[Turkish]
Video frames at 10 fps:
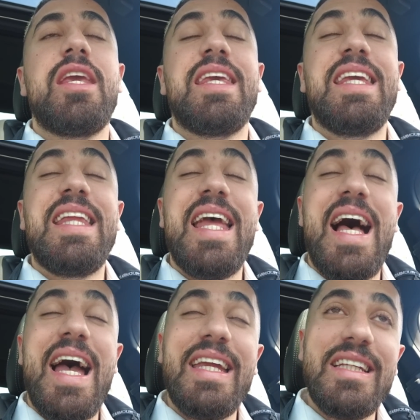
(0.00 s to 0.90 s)
yine
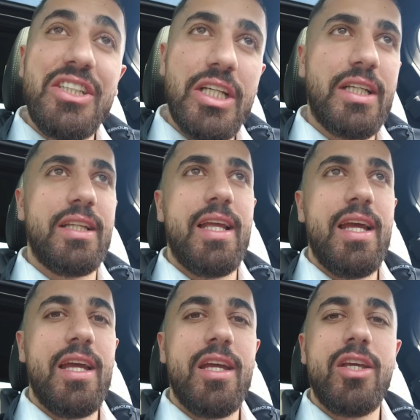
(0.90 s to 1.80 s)
aynı
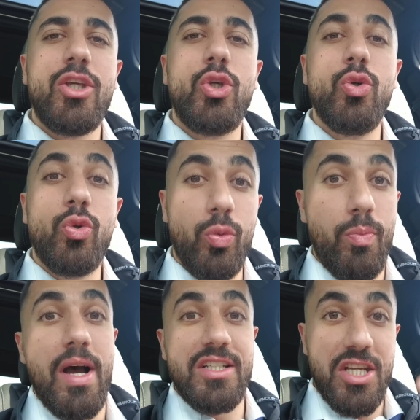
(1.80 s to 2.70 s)
şekilde YouTube
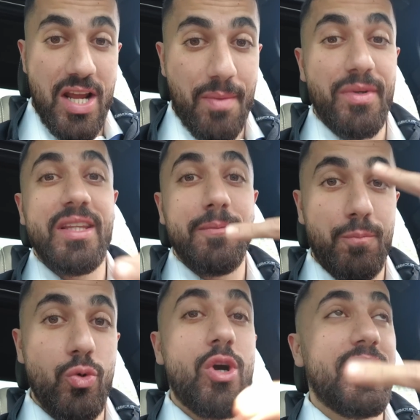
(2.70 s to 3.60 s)
maceramın
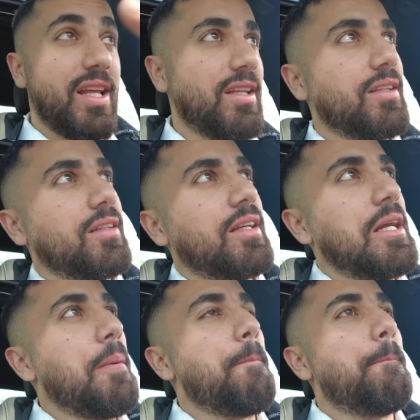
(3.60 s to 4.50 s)
bu kanalın
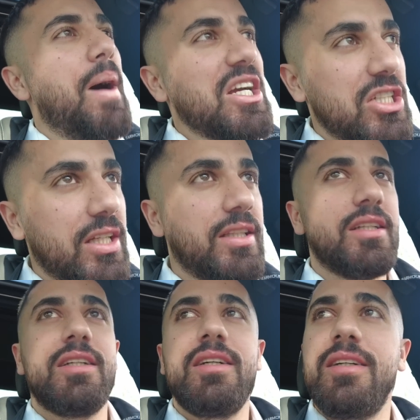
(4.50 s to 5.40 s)

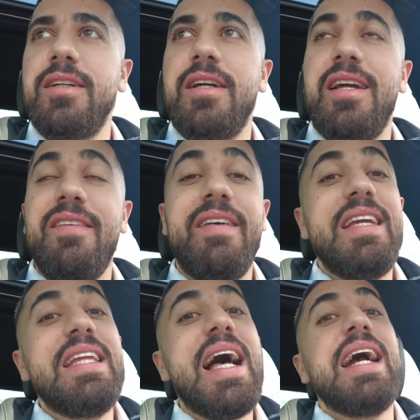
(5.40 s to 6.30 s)
başladığı ve
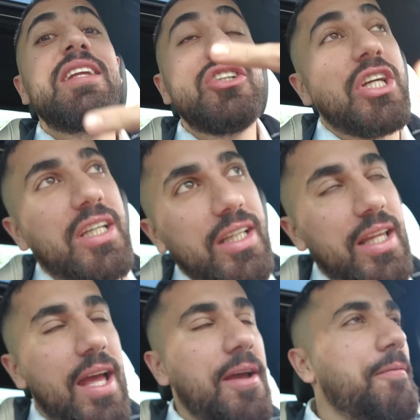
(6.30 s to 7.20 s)
yine aynı şekilde